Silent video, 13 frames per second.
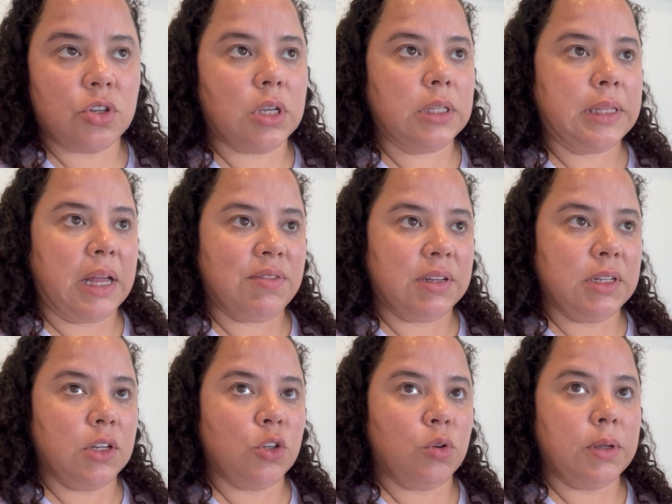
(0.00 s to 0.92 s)
que estava
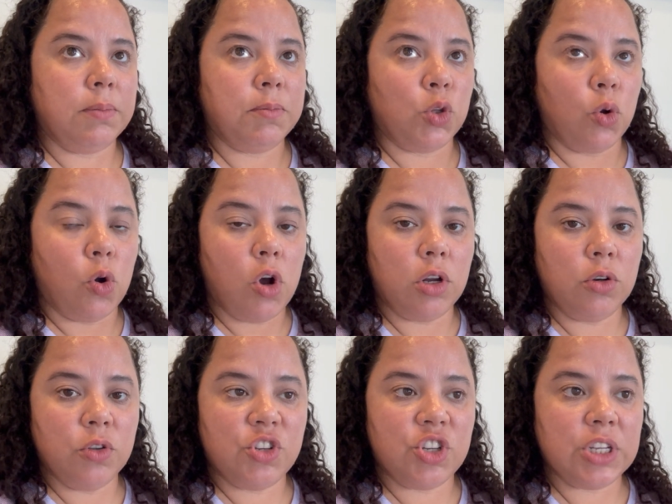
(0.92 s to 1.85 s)
dando em
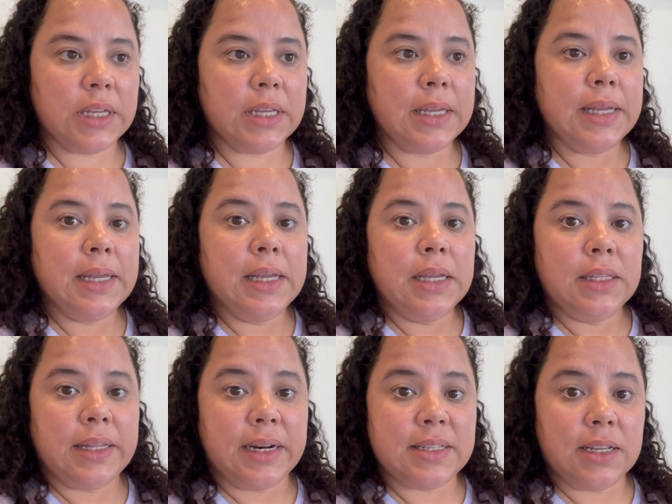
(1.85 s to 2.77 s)
torno de
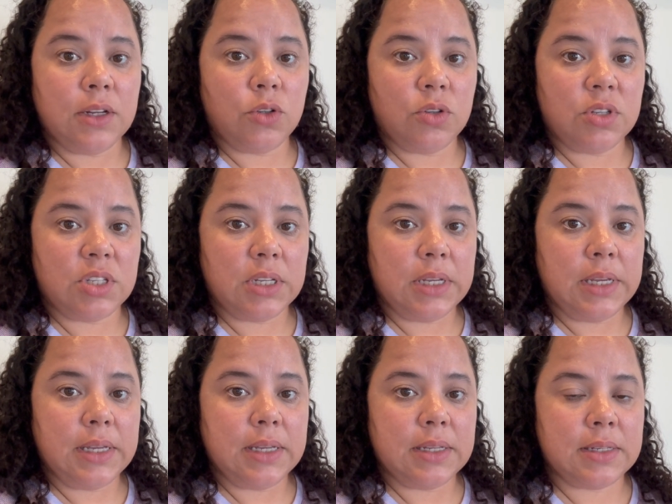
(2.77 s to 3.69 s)

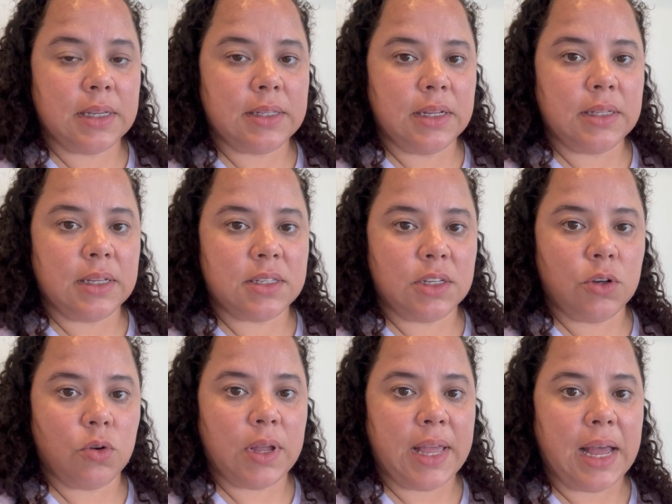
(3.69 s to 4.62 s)

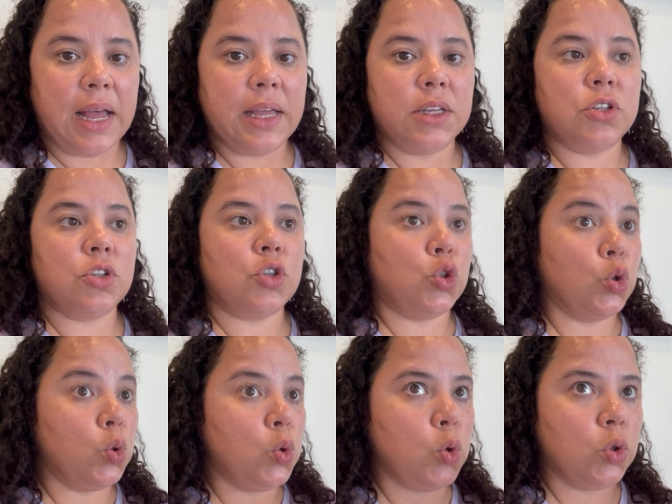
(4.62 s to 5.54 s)
375 reais,
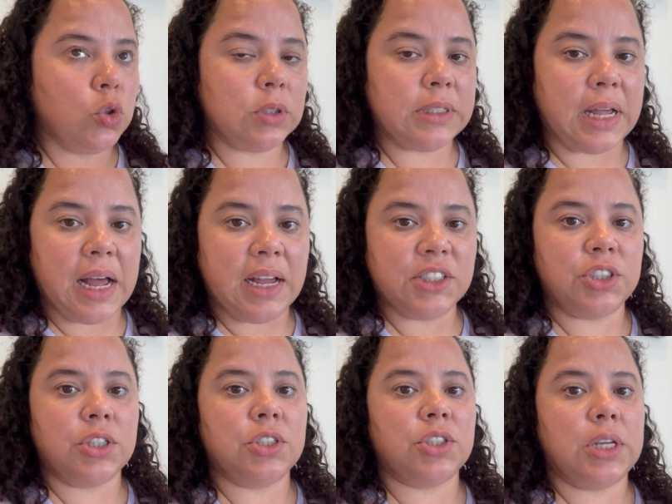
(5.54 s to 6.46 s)
tudo,
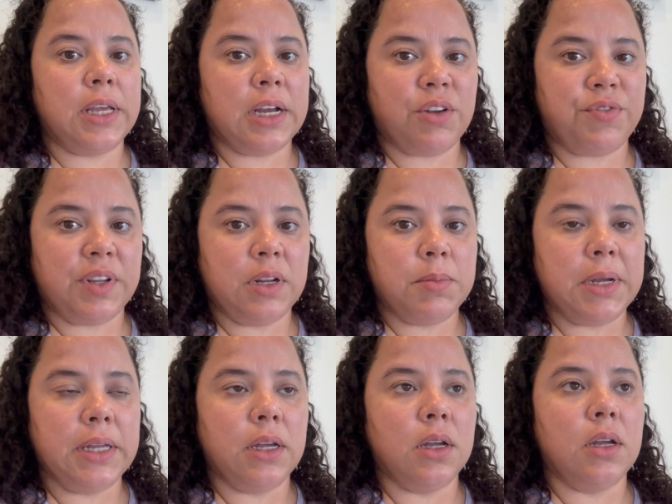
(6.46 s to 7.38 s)
taxas e café da
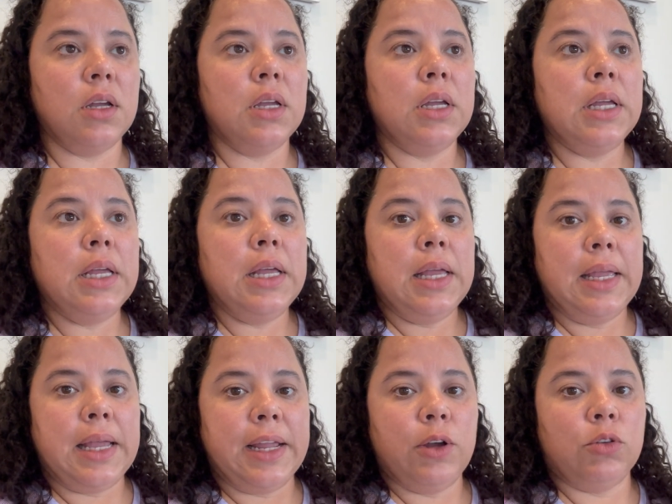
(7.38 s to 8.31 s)
manhã.
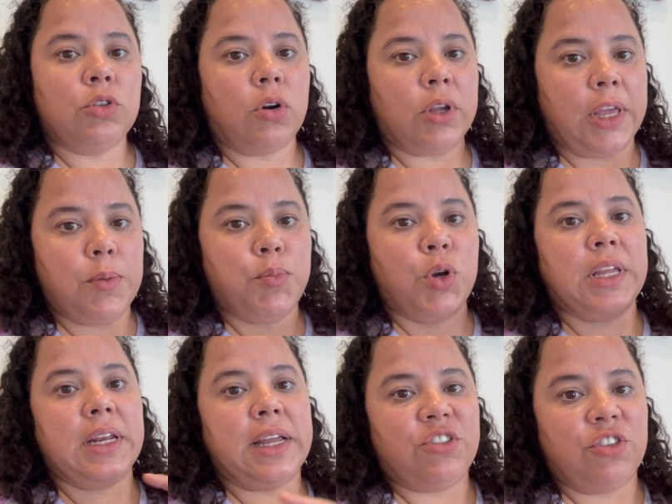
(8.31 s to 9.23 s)
E aí eu troquei, porque
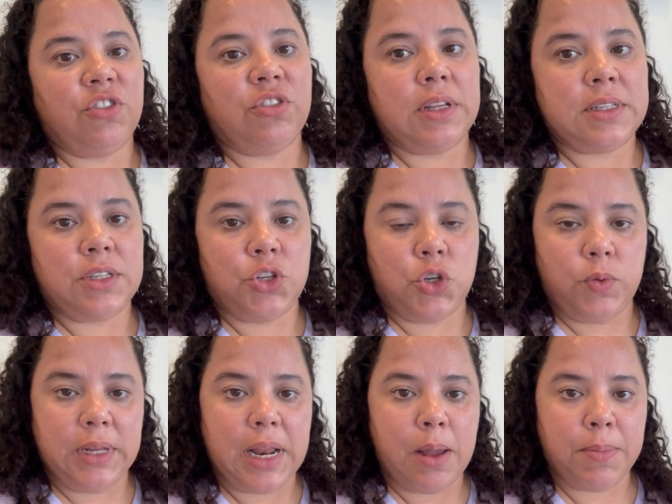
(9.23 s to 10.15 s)
daí a gente decidiu
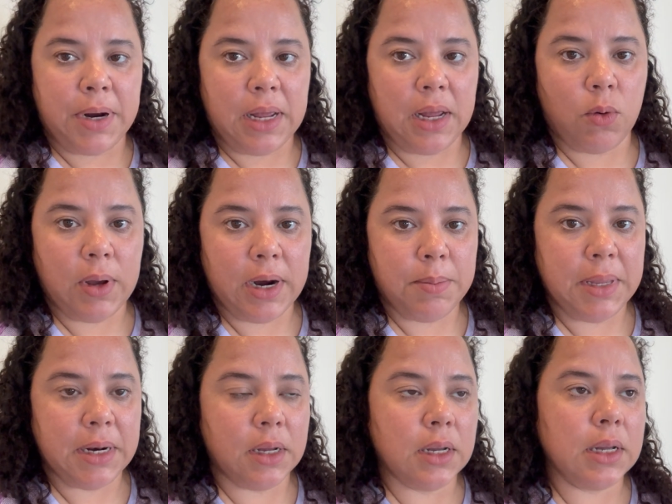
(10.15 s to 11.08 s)
ir lá para
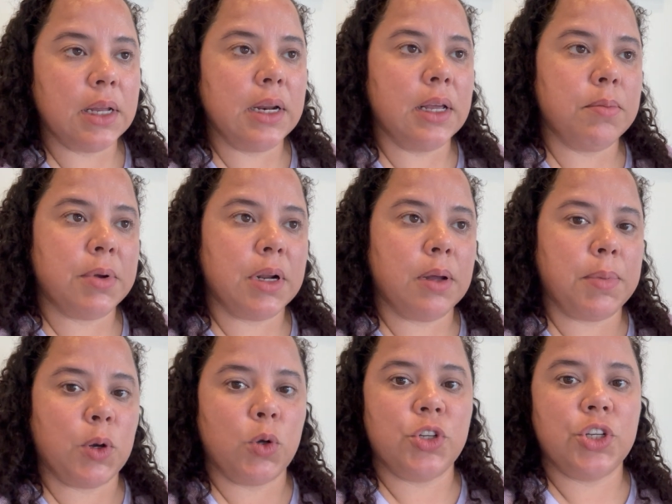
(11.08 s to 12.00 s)
Guaramiranga, né, para
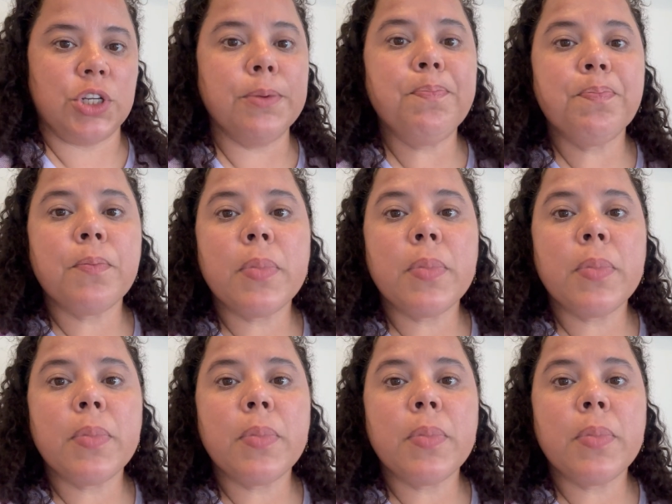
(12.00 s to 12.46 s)
Pacoti.